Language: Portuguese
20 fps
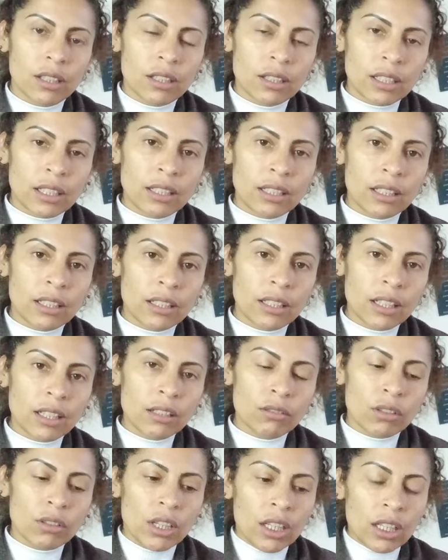Tá
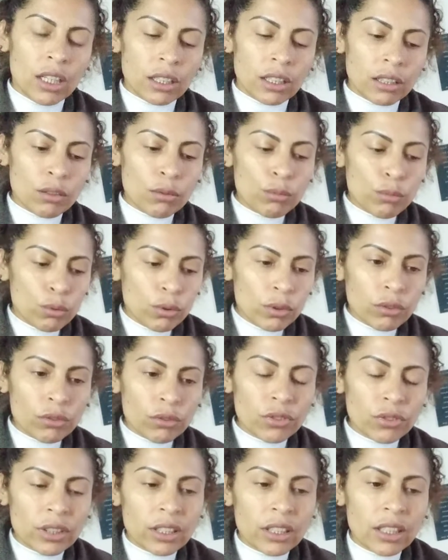entendendo? Então,
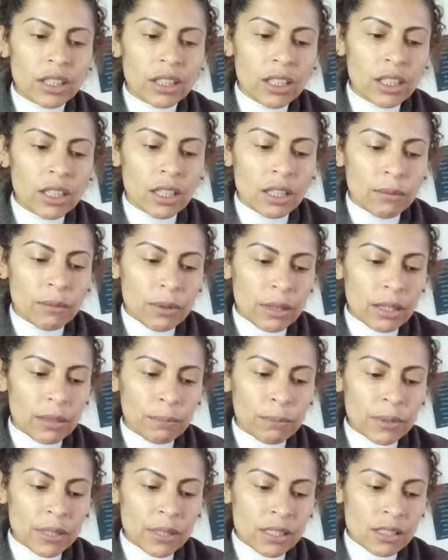muitos aqui é,
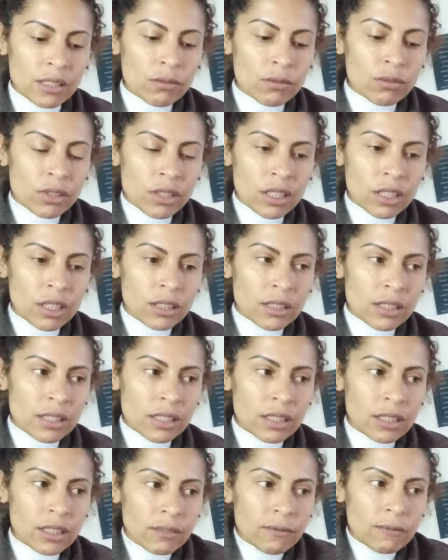precisam se,
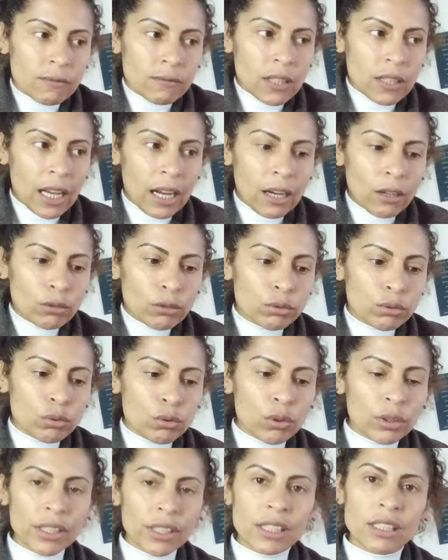se
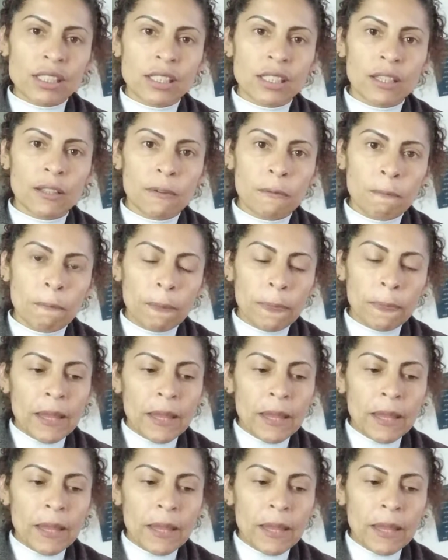autoconhecer,